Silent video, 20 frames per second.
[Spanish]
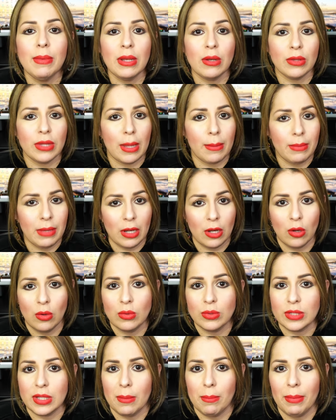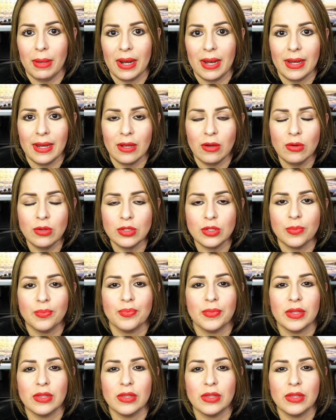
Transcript: pero también lo usan para el negocio.